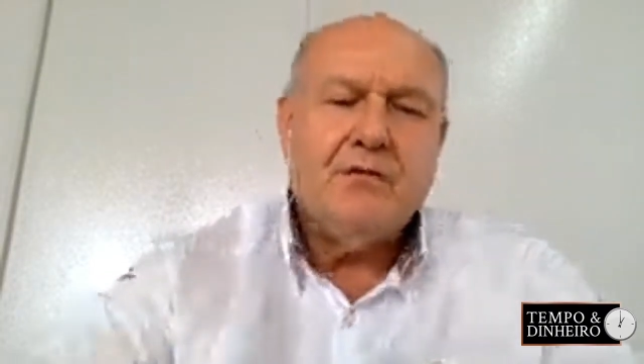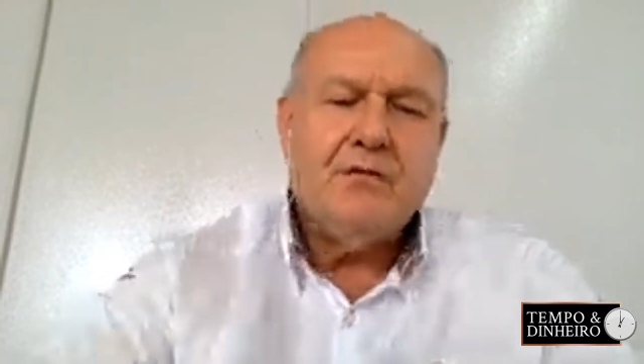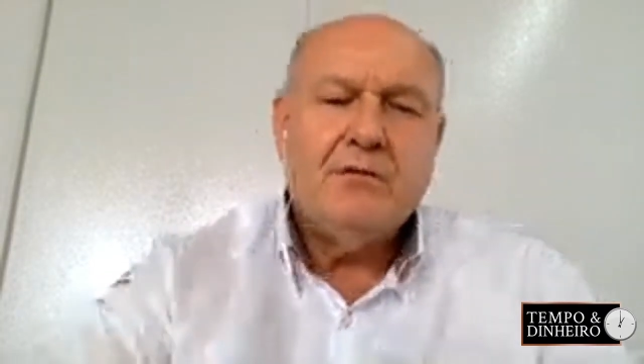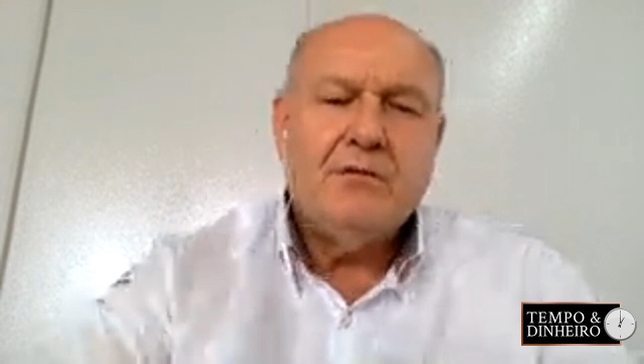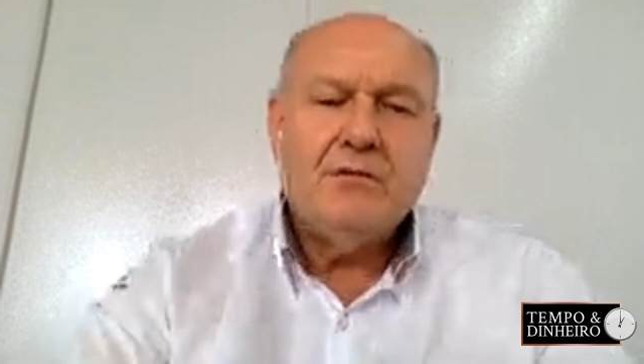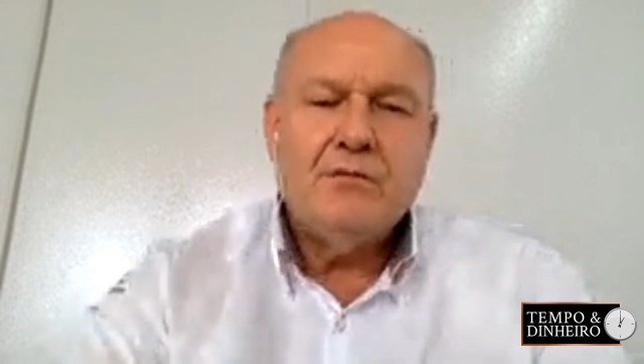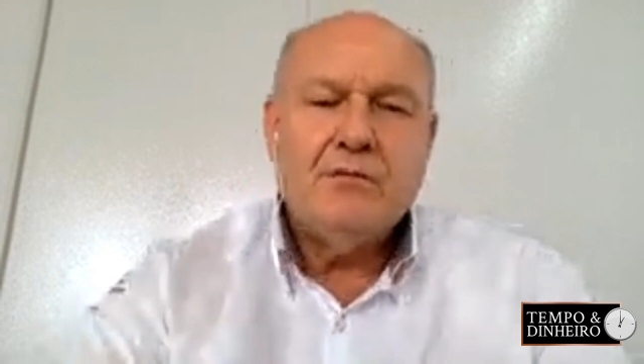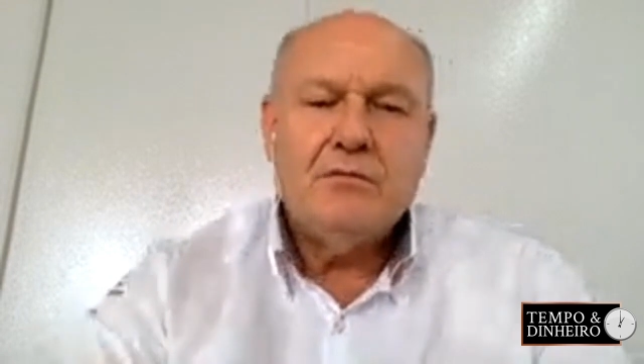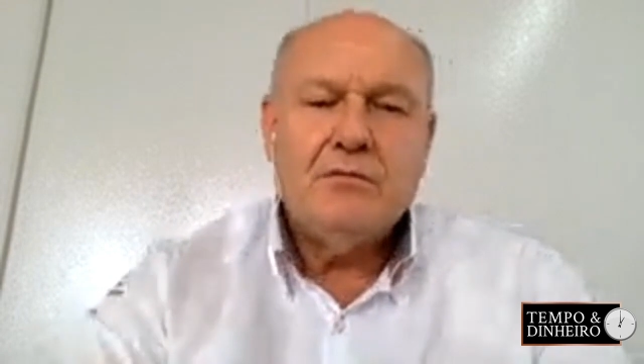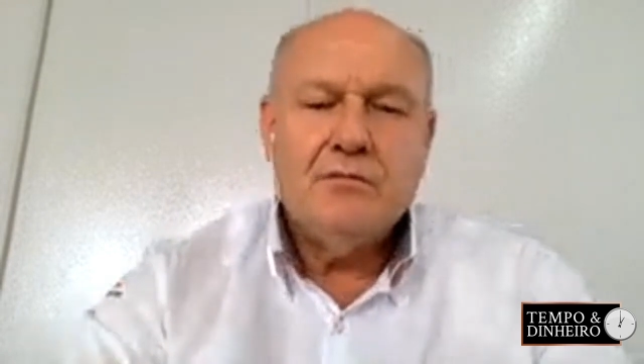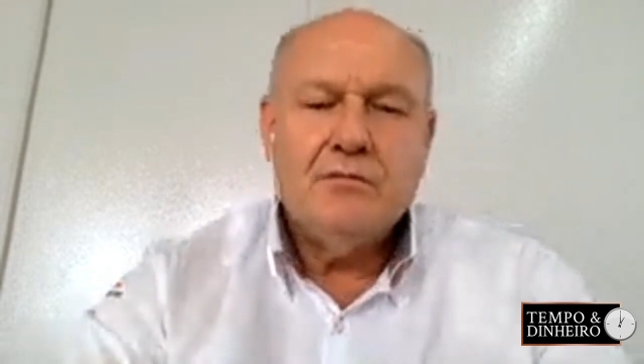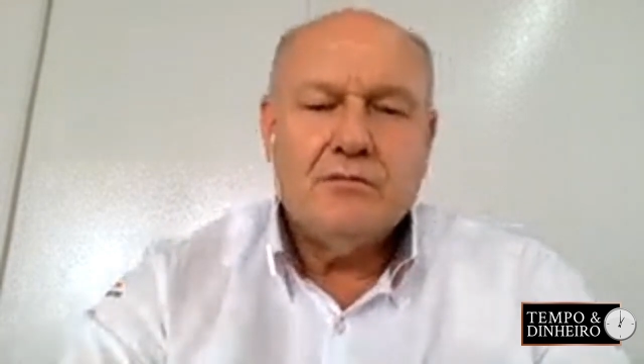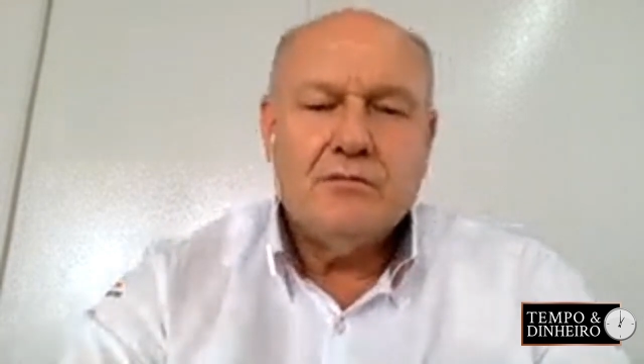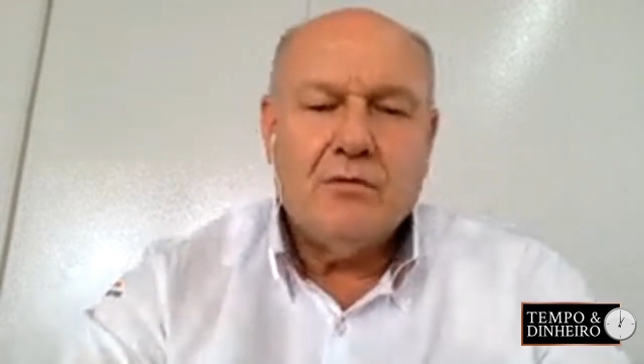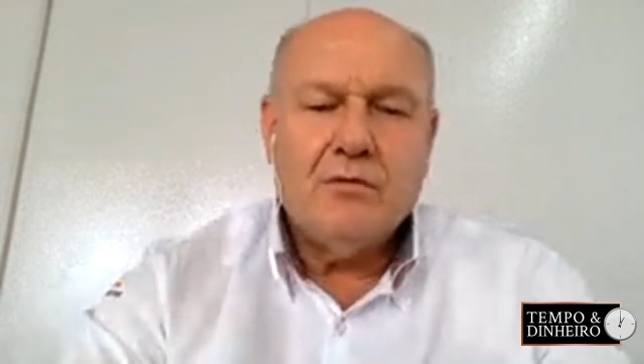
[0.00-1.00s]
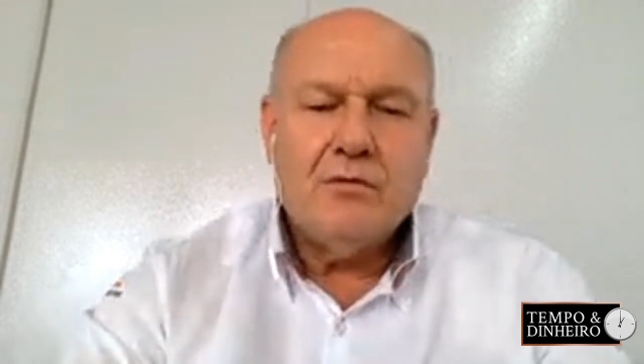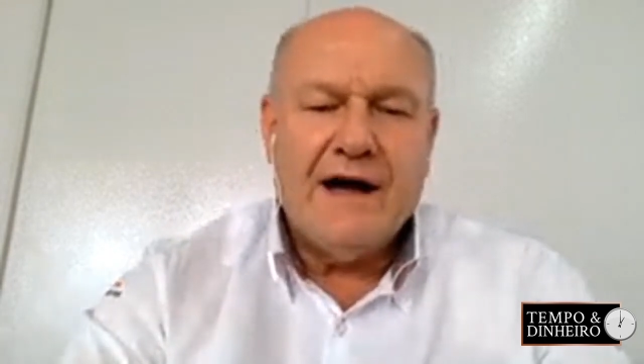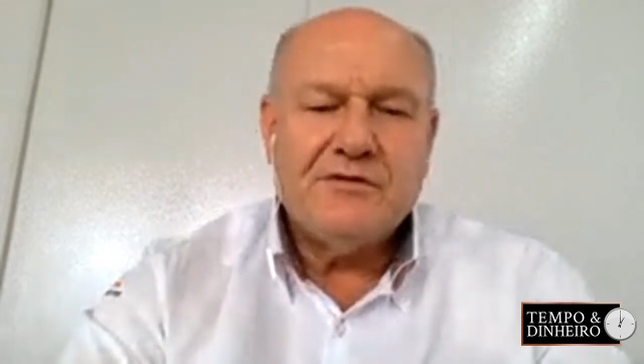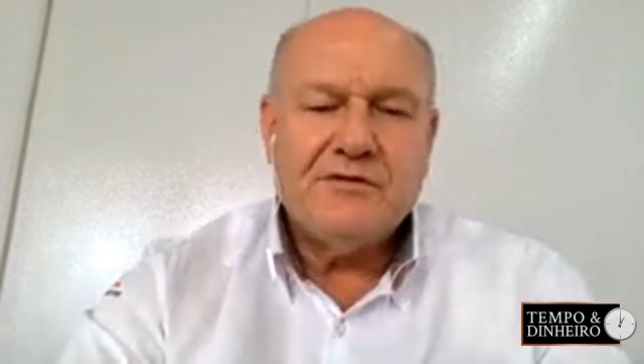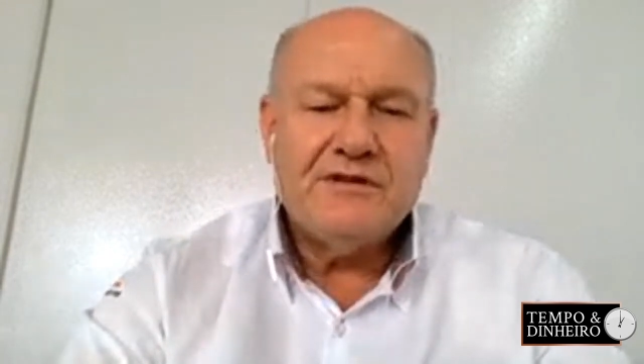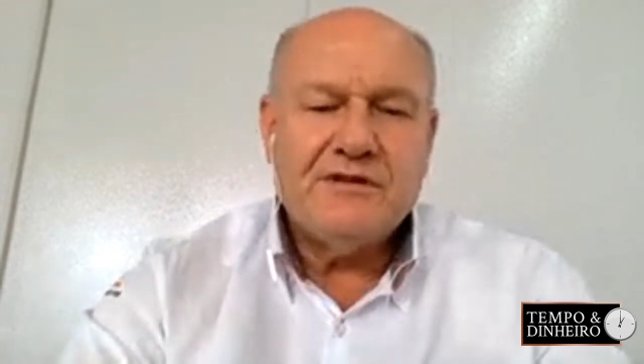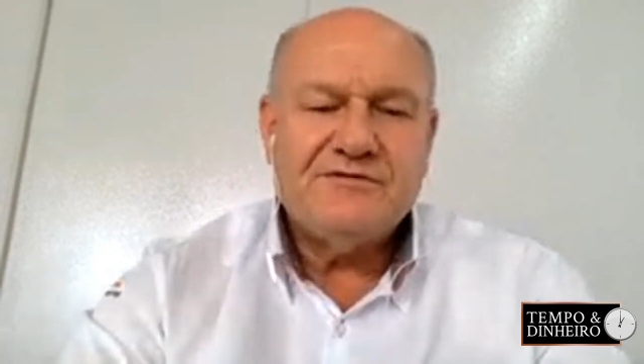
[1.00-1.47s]
o
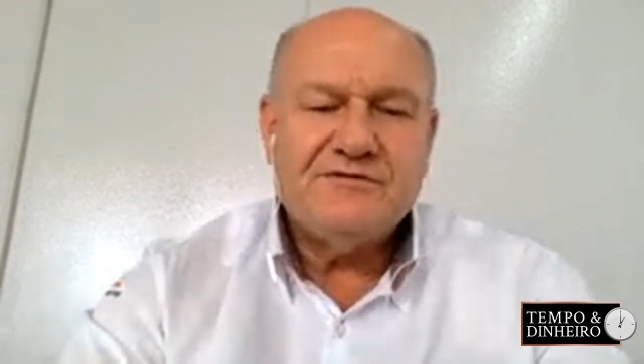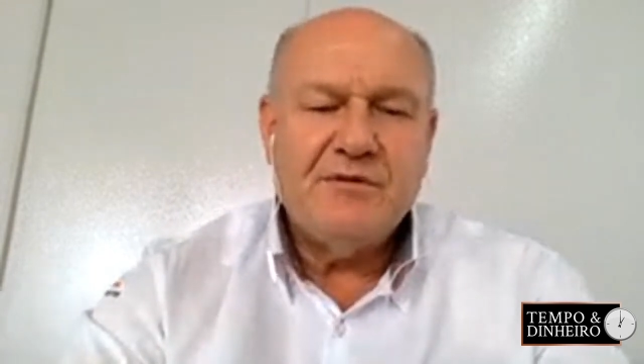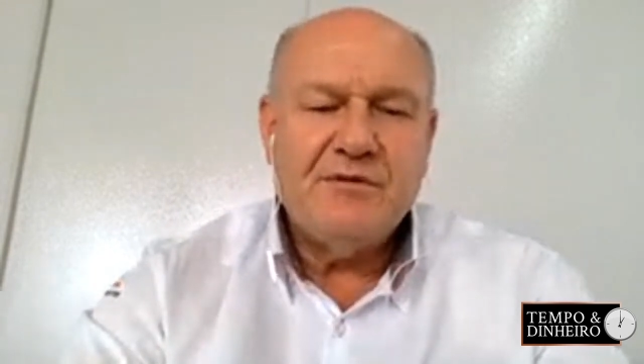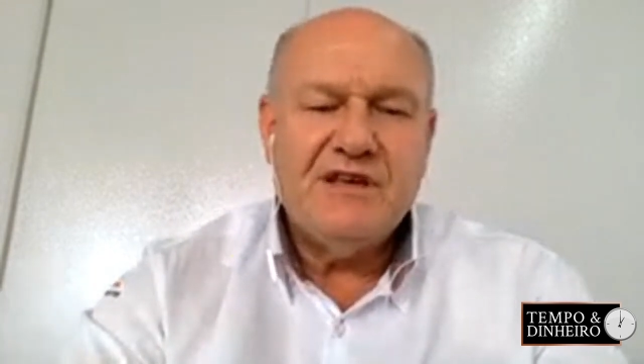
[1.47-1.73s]
quadro